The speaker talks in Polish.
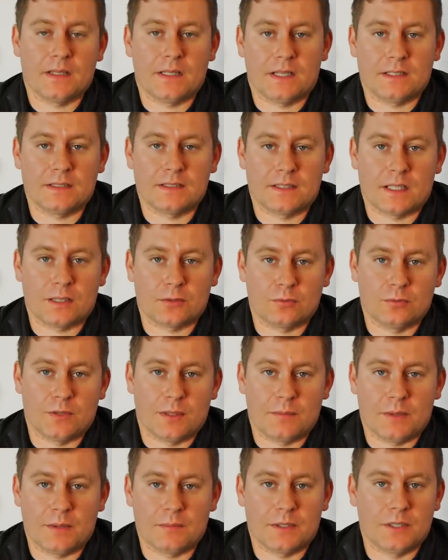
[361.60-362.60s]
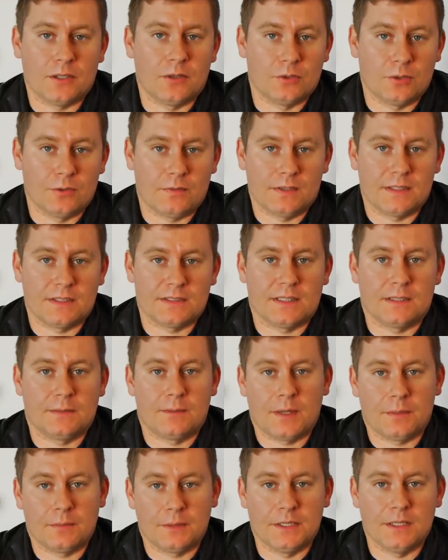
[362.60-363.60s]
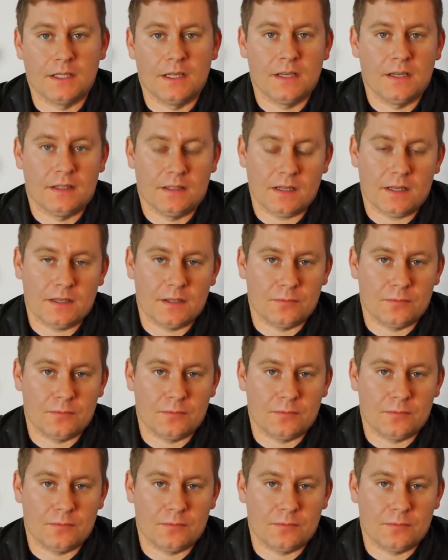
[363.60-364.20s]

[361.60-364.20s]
dla startu na bramkę i lądowania z nadbramki dla